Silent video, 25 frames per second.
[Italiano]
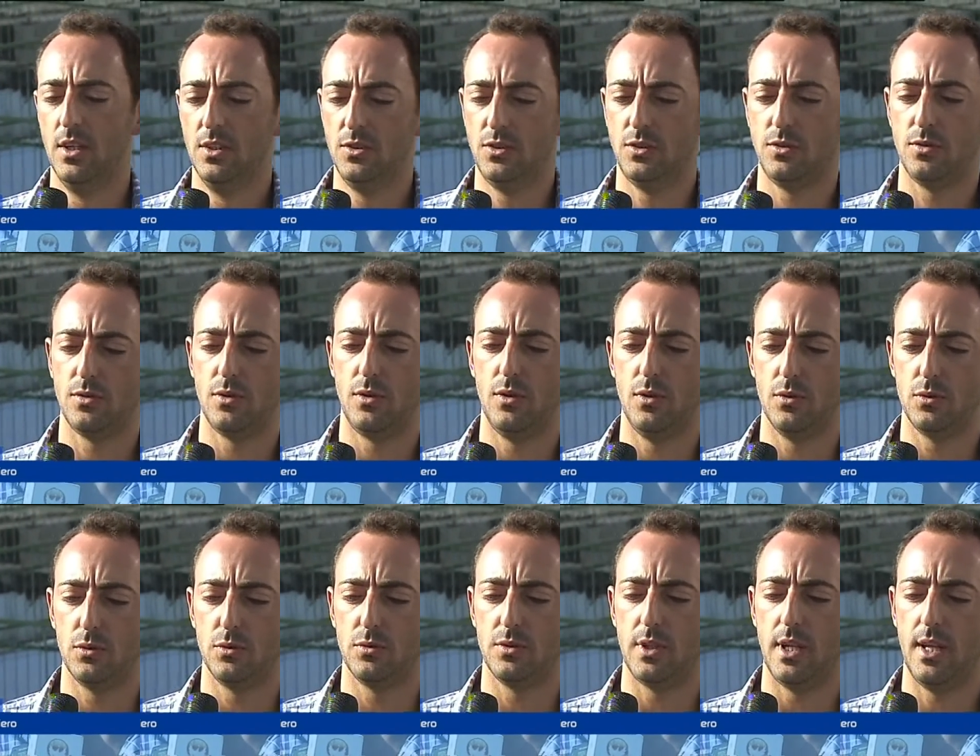ci sono
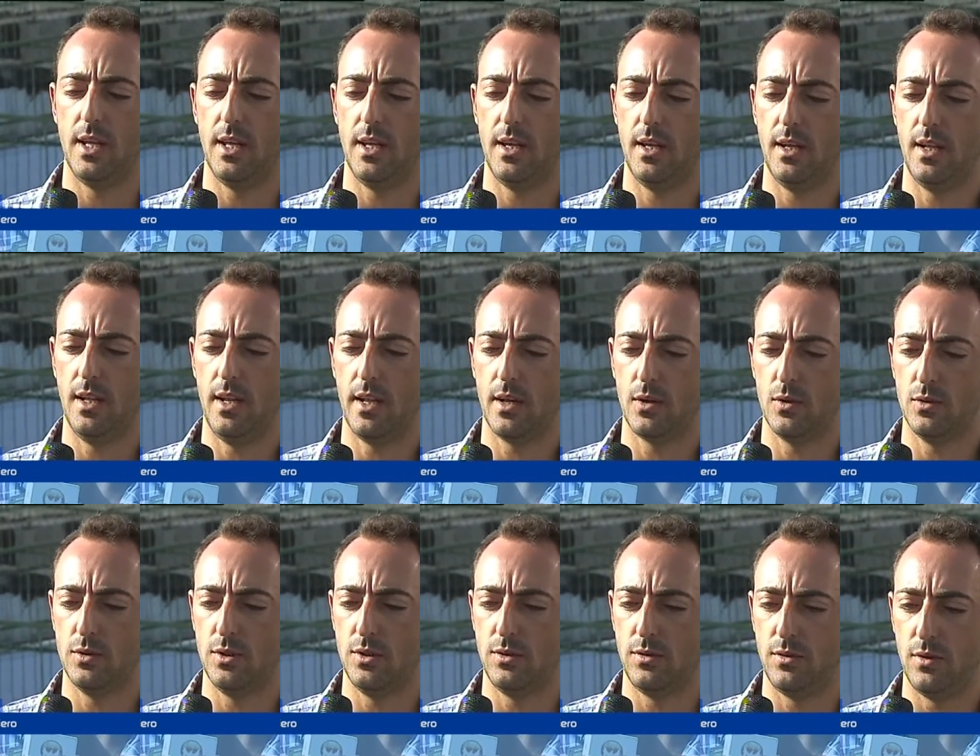tutte le, le
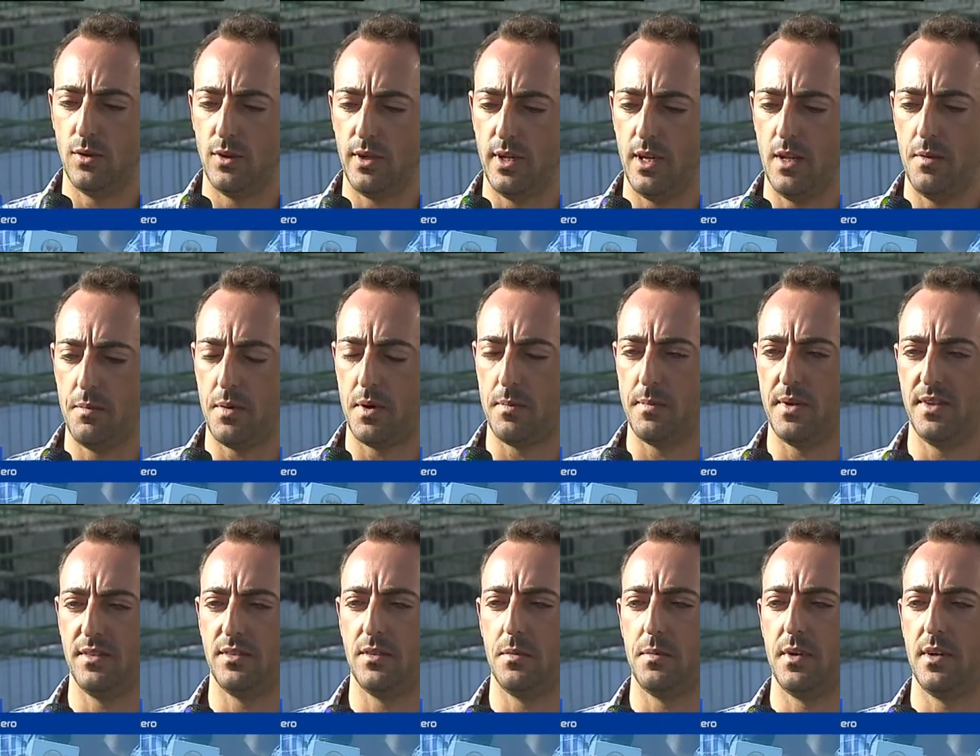condizioni e le
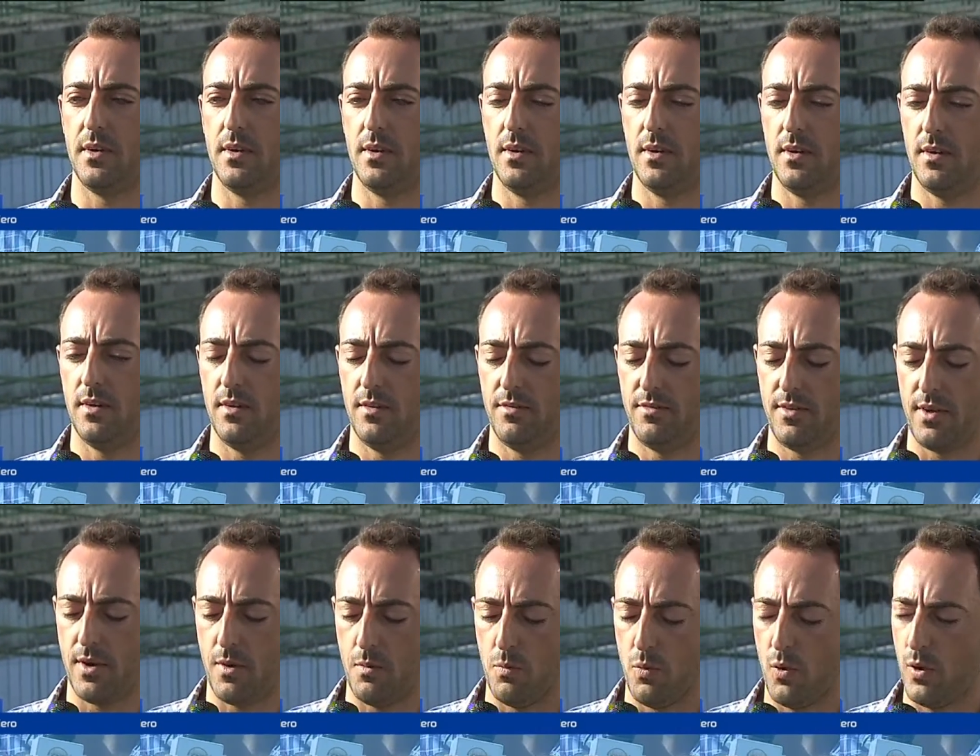premesse per eh,
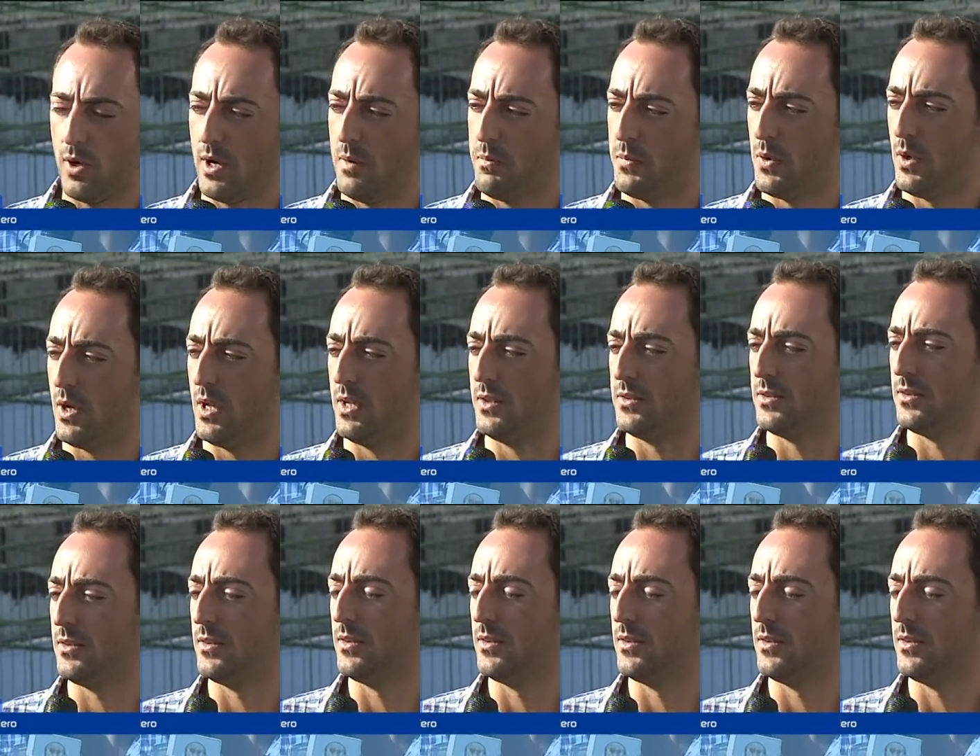fare un buon campionato.